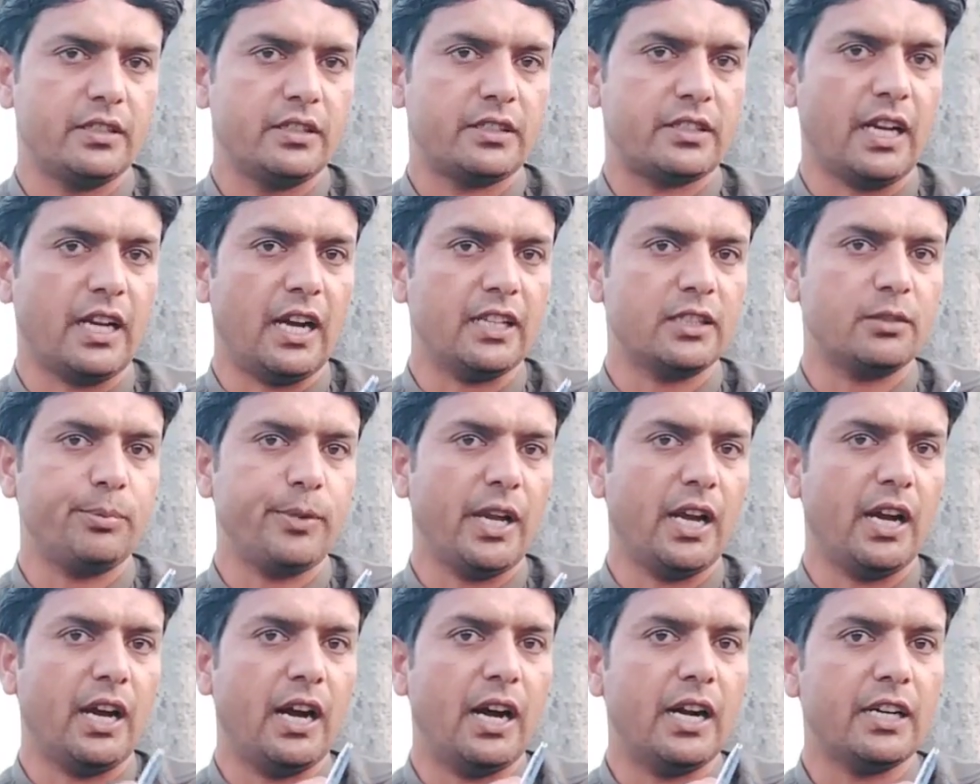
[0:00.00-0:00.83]
साथ
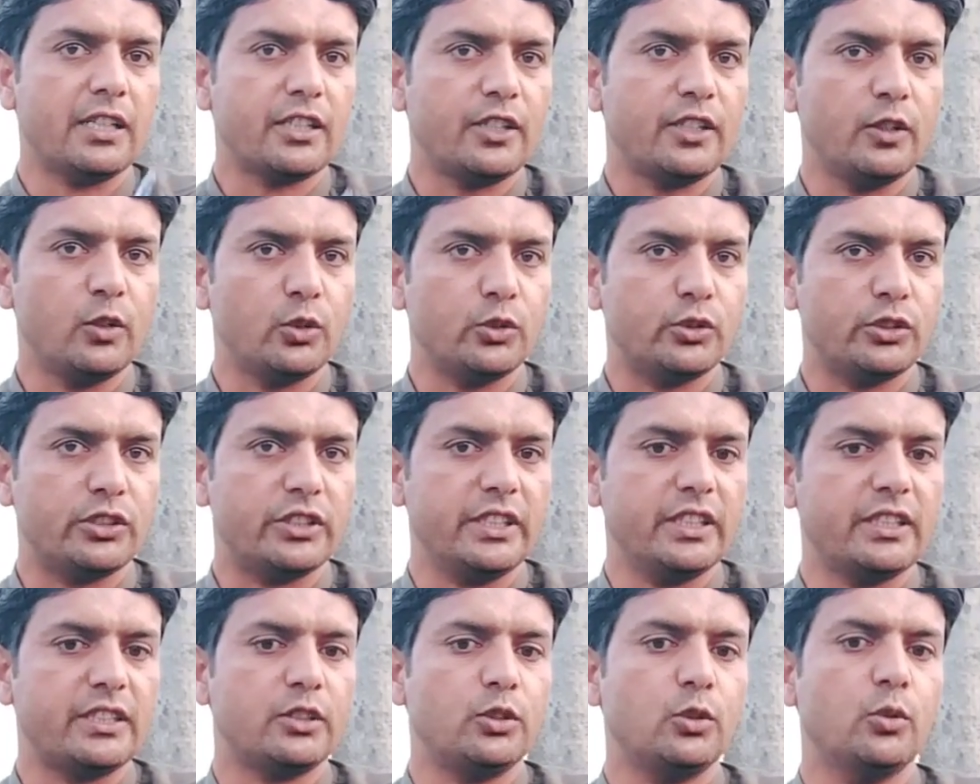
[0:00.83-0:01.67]
में आठ किलो
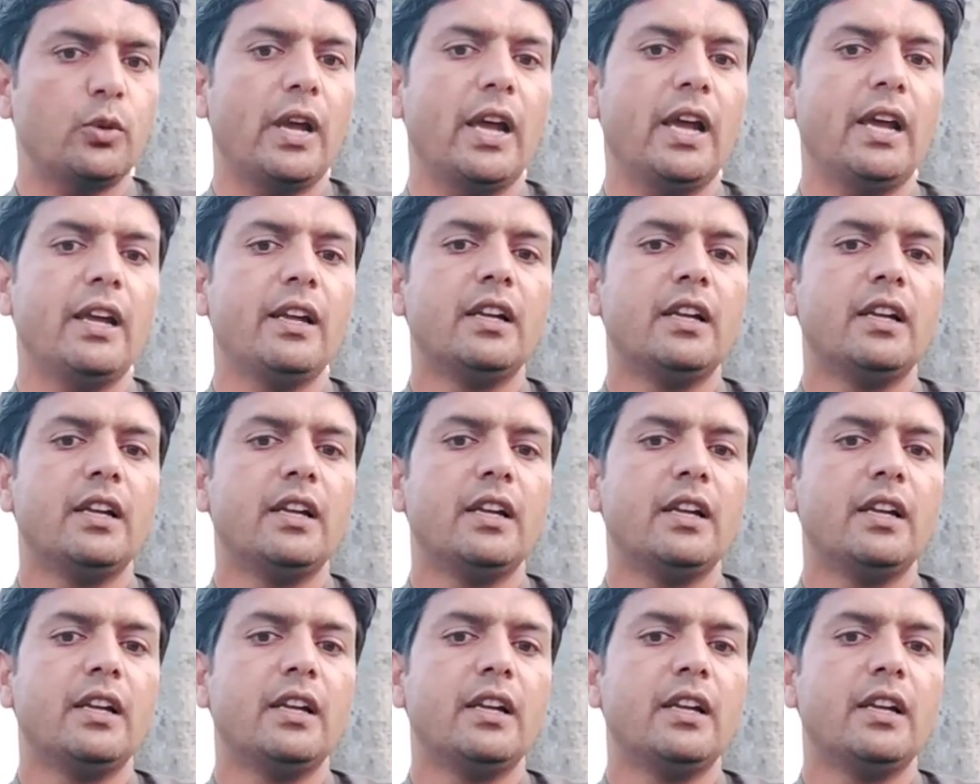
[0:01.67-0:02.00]
जिंक जो है